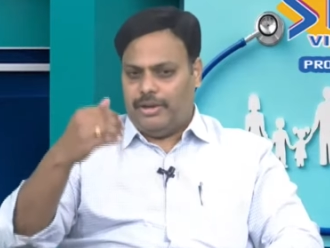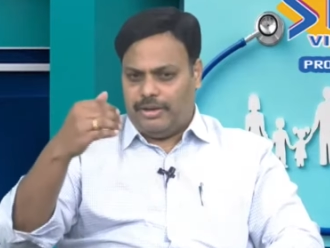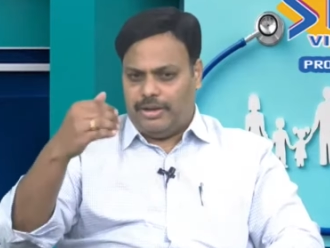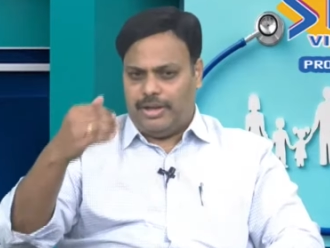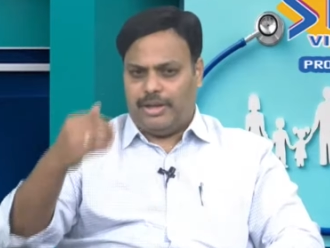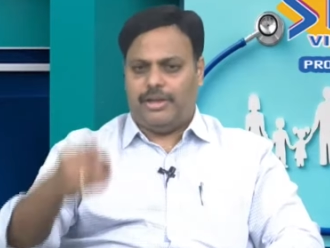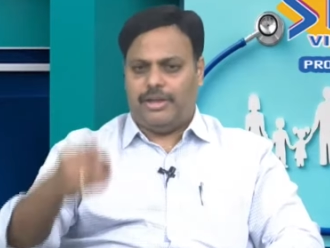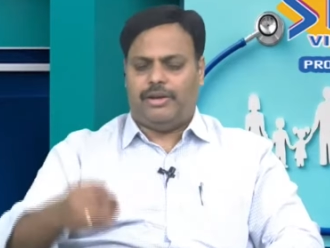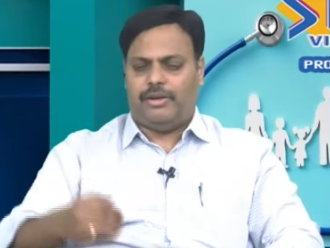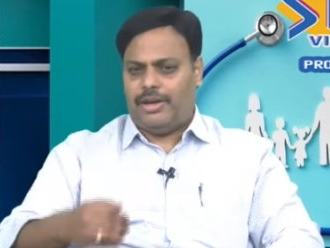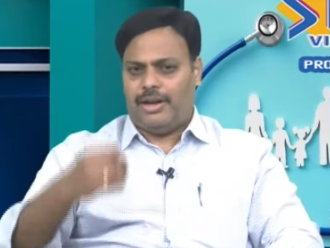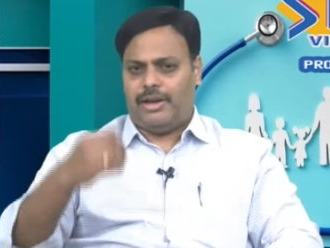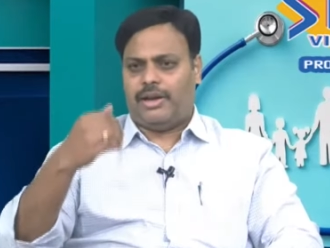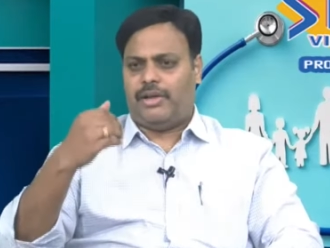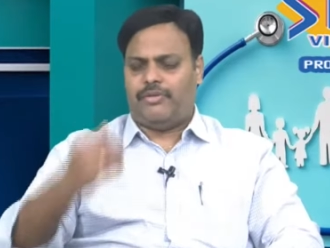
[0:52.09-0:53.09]
ఇంత
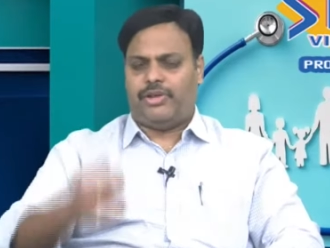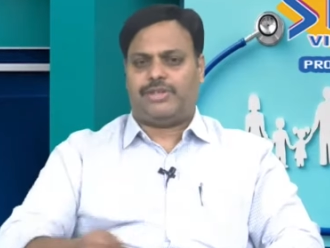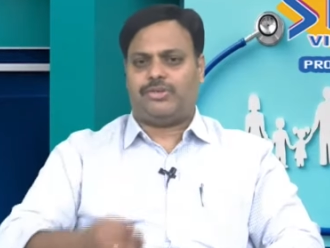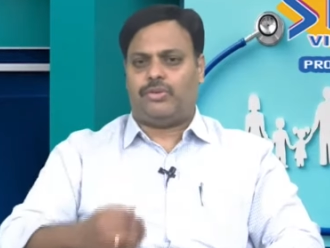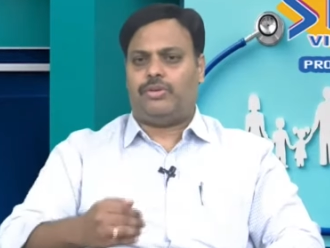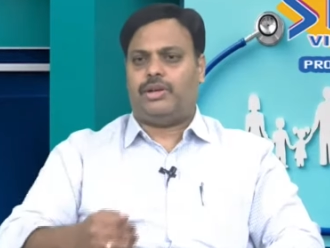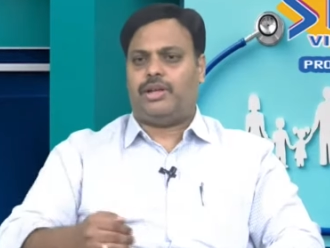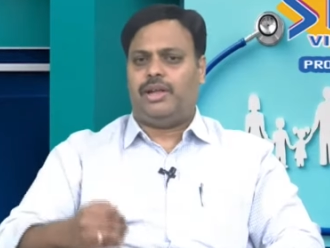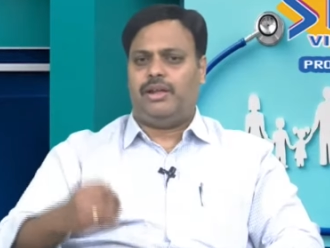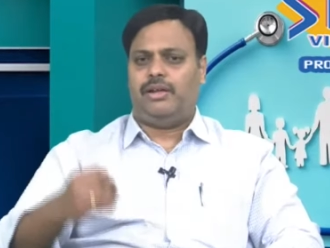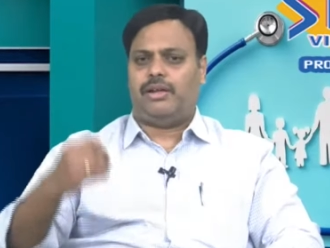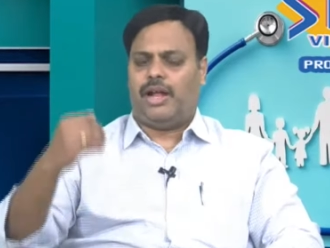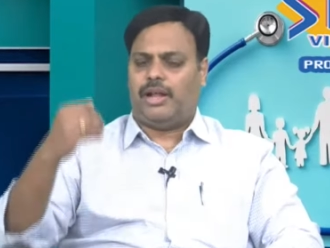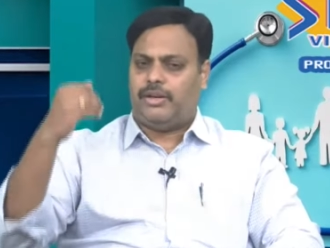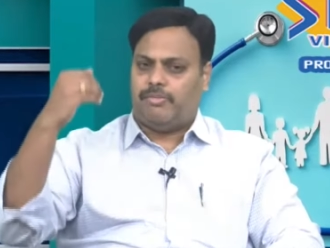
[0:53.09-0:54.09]
ఇర్రెగ్యులర్గా వేసుకుంటే
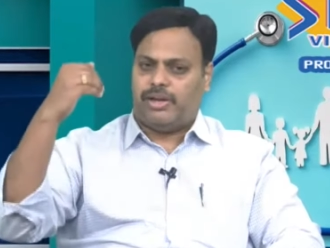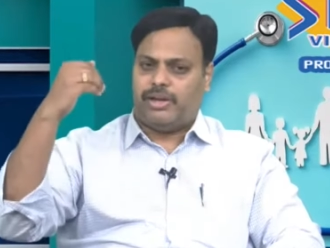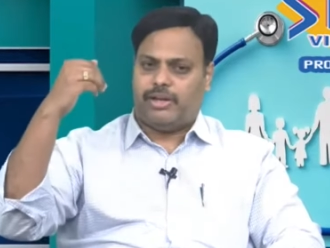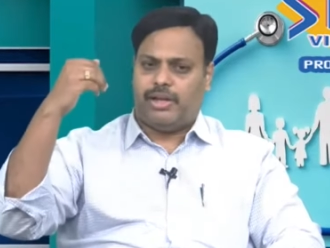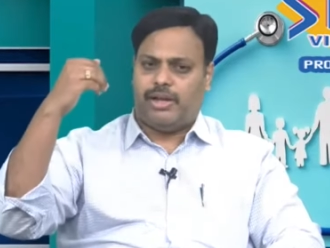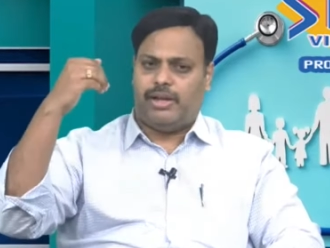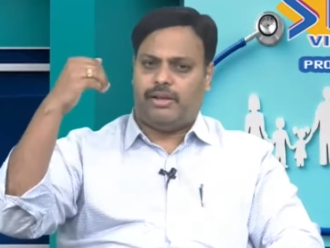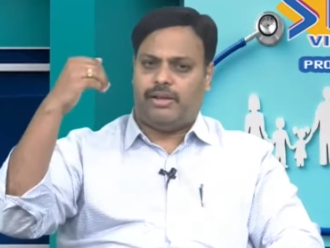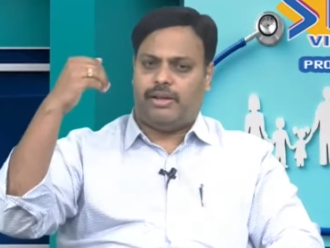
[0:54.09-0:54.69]
అది మనకి